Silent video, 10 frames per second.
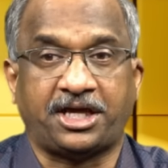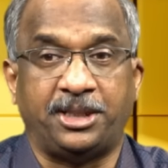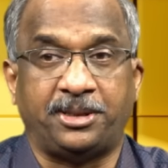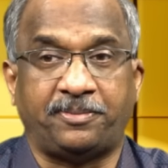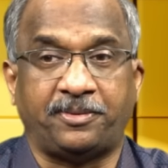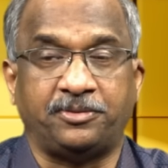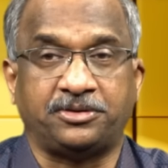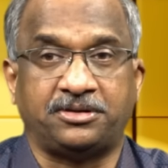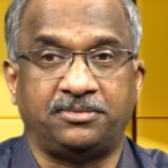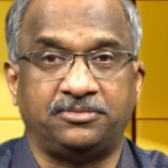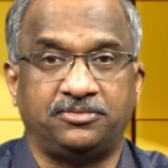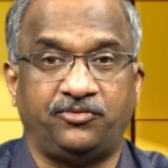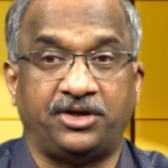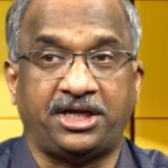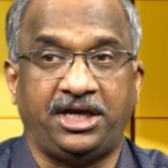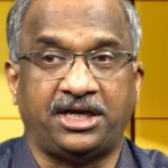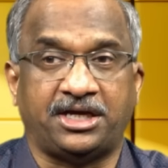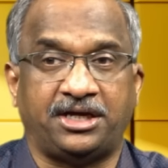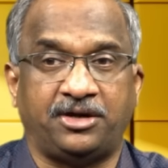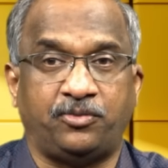కేంద్ర ప్రభుత్వం
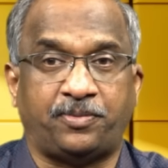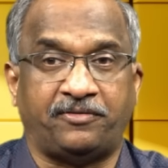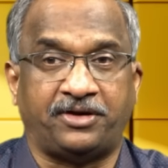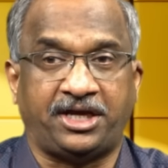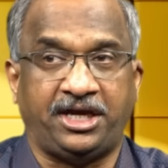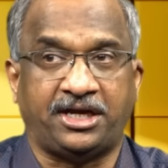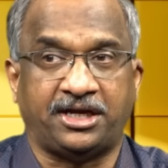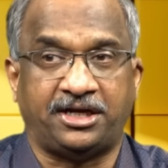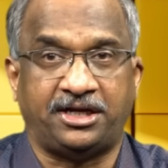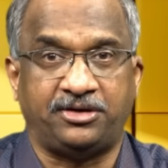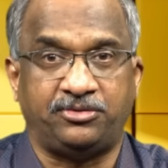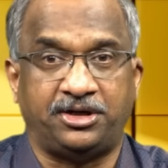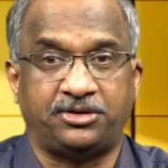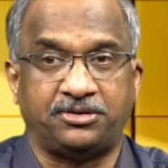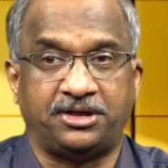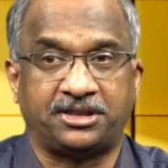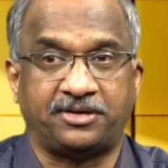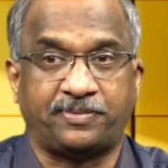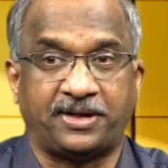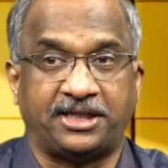వర్గీకరణ ఉపవర్గీకరణ అని కూడా అంటున్నారు
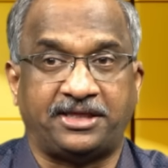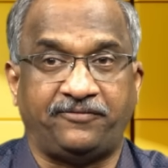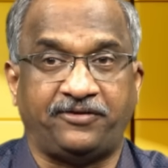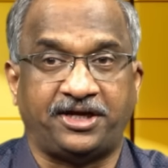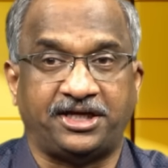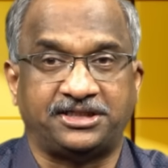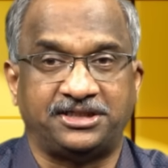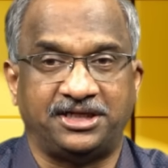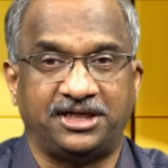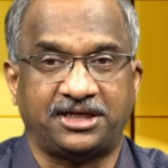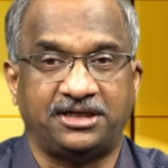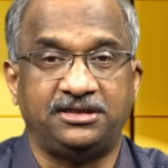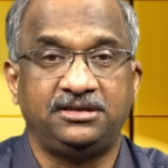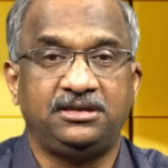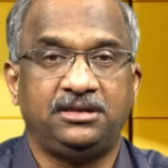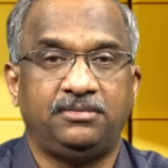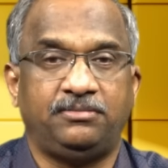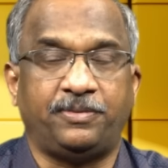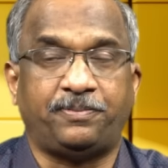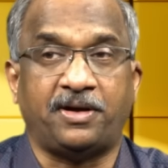సబ్ క్లాసిఫికేషన్ కనుక
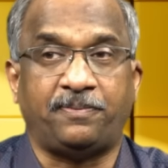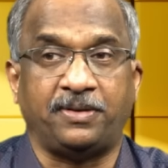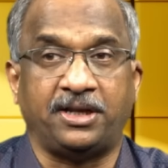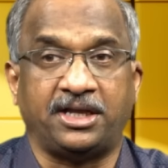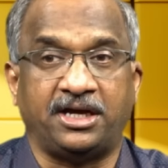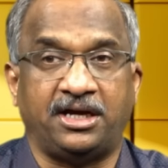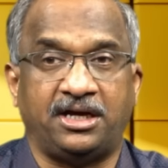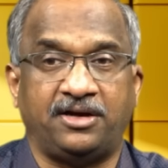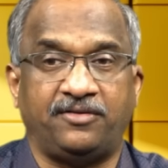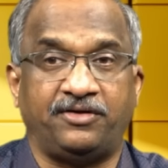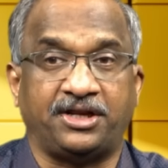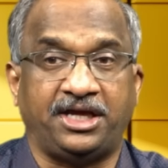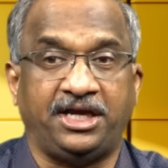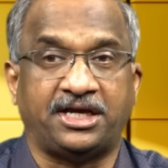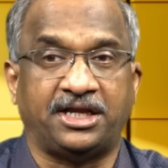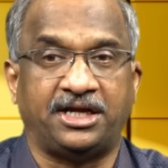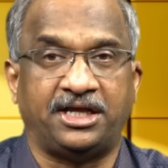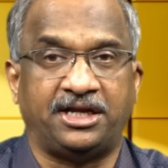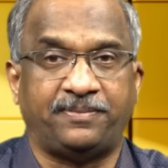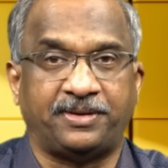బట్ పాపులర్గా వర్గీకరణ
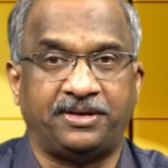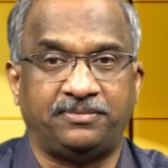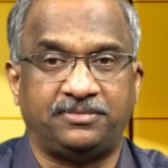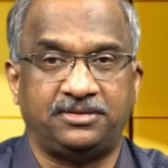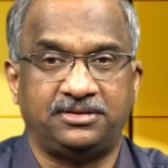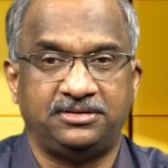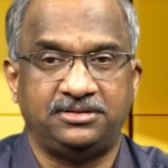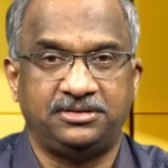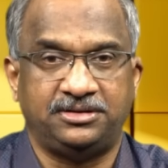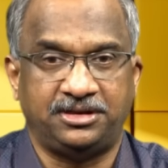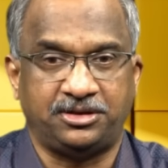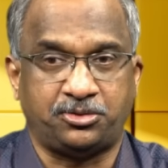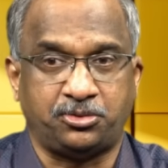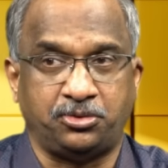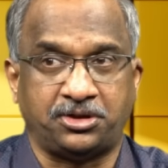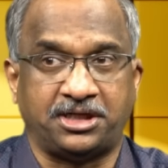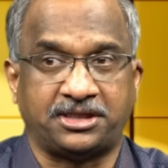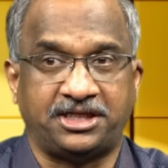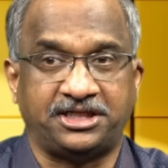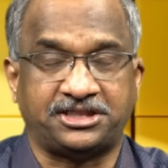అన్న పదం ట్రూ
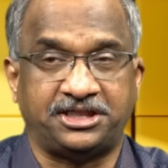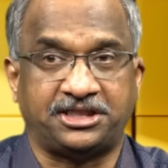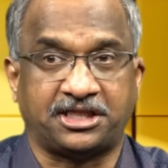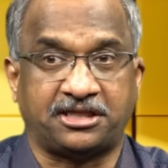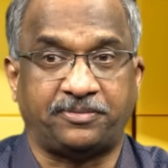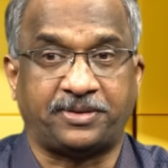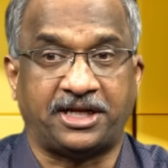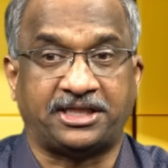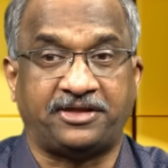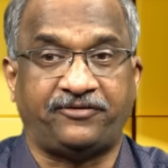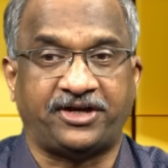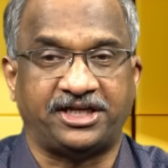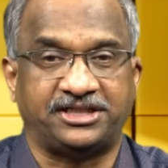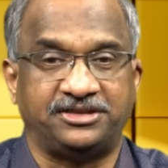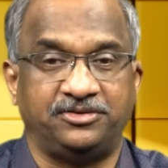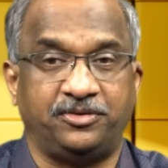ట్రాన్స్లేషన్ అయితే సబ్ క్లాసిఫికేషన్